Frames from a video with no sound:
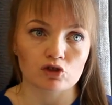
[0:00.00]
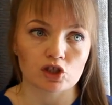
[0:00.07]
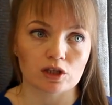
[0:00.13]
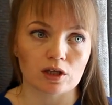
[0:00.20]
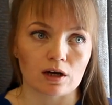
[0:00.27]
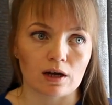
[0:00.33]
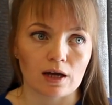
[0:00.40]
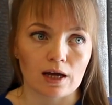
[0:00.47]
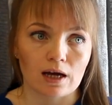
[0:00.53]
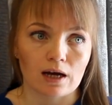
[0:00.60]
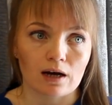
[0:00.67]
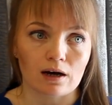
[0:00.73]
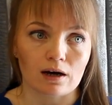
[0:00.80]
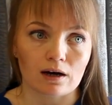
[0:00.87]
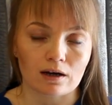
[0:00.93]
что,
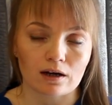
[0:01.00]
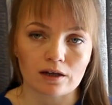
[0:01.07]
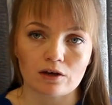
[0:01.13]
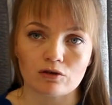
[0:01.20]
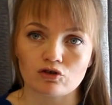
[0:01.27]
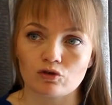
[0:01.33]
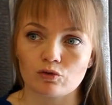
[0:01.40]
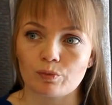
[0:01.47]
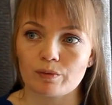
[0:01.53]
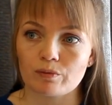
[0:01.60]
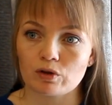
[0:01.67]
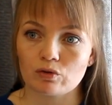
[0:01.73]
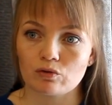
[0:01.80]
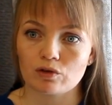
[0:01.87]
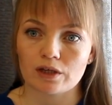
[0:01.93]
а, как я уже
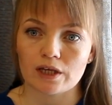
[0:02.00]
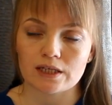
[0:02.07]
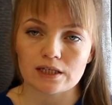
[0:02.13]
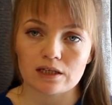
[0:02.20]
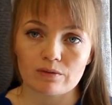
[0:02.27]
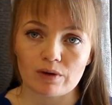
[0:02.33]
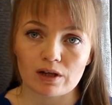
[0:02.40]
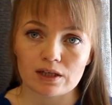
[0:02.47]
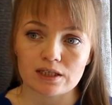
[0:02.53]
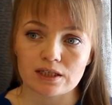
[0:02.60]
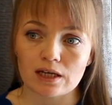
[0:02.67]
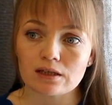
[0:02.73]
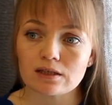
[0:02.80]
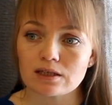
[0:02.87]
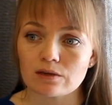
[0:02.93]
упомянула, я занималась
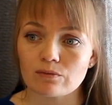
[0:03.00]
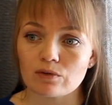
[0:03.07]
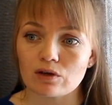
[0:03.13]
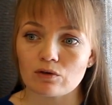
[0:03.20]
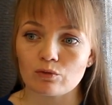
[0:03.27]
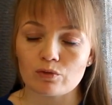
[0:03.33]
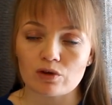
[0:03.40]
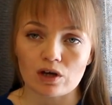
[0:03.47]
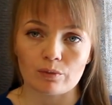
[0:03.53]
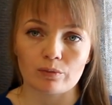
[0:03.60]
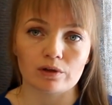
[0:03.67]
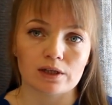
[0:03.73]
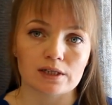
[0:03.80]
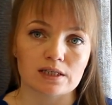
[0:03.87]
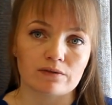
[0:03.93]
танцами, у меня
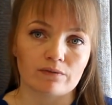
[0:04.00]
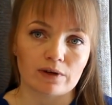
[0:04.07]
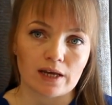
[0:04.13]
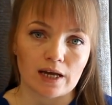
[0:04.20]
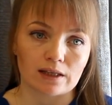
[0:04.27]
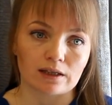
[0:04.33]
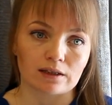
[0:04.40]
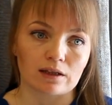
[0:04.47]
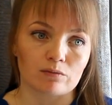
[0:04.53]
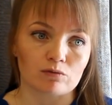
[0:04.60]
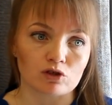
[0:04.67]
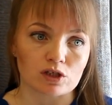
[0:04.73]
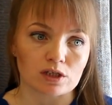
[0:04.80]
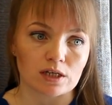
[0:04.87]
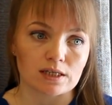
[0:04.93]
была своя тогда,
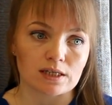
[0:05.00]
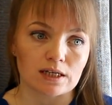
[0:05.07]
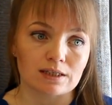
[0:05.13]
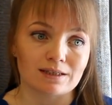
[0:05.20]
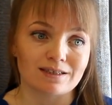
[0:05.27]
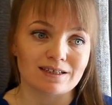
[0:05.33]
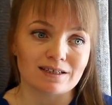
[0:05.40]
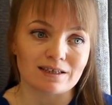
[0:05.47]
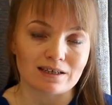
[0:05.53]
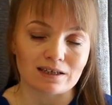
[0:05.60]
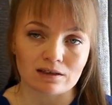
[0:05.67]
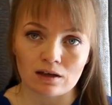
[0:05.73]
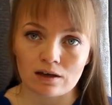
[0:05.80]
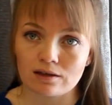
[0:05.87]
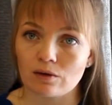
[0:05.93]
можно сказать,
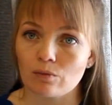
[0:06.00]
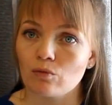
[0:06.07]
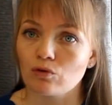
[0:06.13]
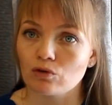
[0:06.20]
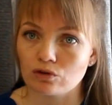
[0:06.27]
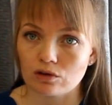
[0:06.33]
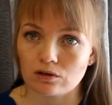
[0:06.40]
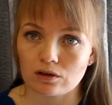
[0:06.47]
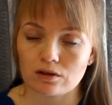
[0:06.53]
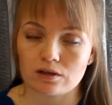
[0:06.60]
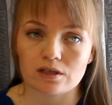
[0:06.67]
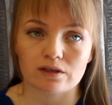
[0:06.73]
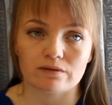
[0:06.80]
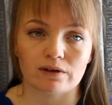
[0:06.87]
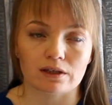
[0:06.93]
диета, это модно так
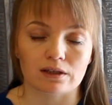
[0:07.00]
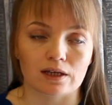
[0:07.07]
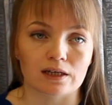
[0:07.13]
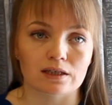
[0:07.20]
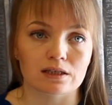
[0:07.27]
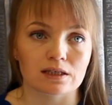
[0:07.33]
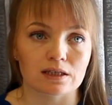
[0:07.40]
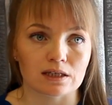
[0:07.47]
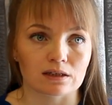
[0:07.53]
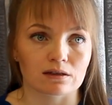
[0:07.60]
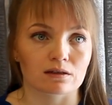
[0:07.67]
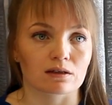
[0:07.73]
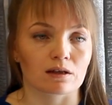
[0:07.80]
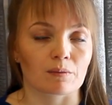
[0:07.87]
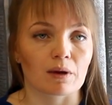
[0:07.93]
называть, да,
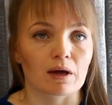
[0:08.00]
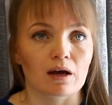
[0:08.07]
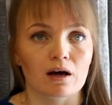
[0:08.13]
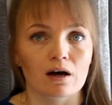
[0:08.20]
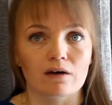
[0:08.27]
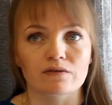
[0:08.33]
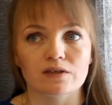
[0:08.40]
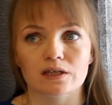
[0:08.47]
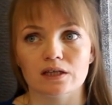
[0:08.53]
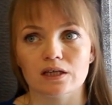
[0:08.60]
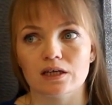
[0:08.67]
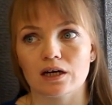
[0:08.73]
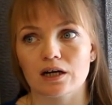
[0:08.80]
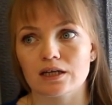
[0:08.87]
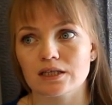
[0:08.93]
диеты там
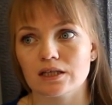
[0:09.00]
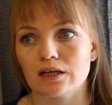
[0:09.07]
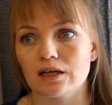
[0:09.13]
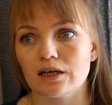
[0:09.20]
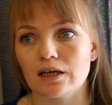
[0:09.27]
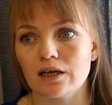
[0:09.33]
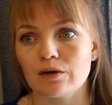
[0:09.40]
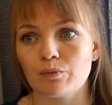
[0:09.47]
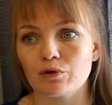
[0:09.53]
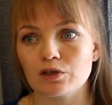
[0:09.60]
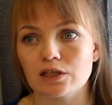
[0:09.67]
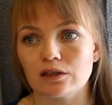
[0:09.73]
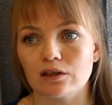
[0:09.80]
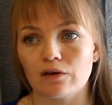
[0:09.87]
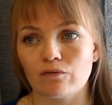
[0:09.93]
всякие разные. И
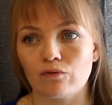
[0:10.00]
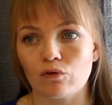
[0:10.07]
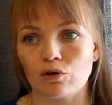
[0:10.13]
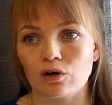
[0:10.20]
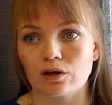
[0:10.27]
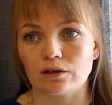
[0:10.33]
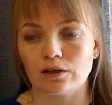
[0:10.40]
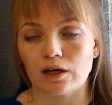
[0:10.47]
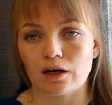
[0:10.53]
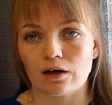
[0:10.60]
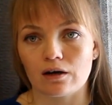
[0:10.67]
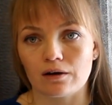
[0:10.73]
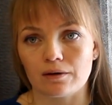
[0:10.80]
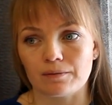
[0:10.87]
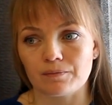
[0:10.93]
после того,
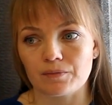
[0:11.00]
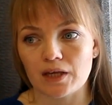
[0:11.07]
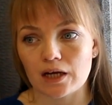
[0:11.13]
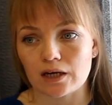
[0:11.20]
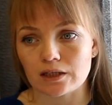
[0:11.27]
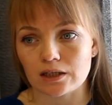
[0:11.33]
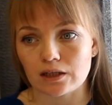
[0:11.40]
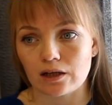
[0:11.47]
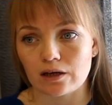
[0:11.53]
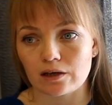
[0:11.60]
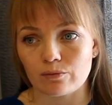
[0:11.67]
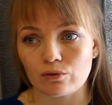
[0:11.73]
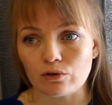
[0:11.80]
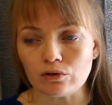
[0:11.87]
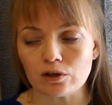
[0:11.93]
когда я родила
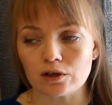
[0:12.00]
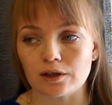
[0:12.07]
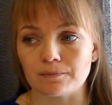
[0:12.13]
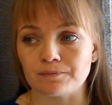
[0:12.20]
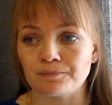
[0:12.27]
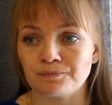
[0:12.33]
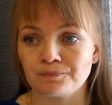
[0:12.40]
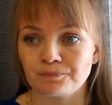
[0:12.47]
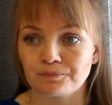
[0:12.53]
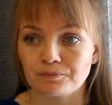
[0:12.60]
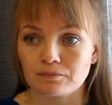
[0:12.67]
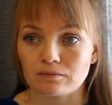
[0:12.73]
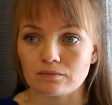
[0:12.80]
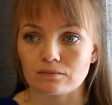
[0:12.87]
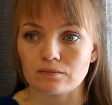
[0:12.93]
ребенка,
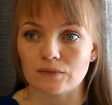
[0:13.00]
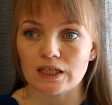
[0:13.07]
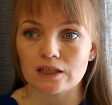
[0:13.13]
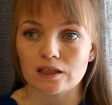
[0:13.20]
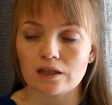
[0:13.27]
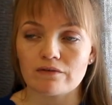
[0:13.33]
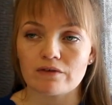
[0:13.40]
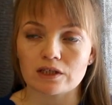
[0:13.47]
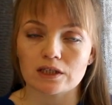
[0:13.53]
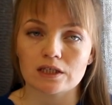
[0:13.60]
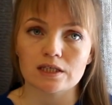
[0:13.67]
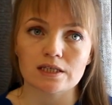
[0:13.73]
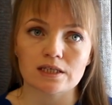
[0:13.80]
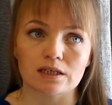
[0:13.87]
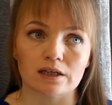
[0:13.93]
это, наверное,
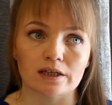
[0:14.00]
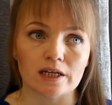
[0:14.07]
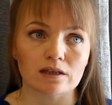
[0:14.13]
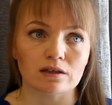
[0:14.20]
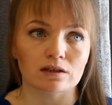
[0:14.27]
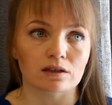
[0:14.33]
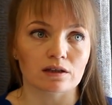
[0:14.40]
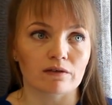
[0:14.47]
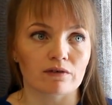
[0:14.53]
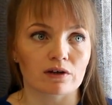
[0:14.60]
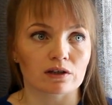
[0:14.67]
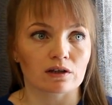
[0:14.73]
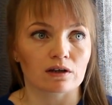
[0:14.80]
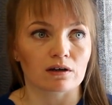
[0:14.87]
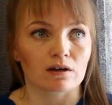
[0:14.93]
не секрет, это,
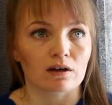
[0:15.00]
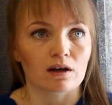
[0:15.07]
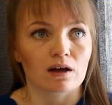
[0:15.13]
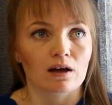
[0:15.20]
наверное,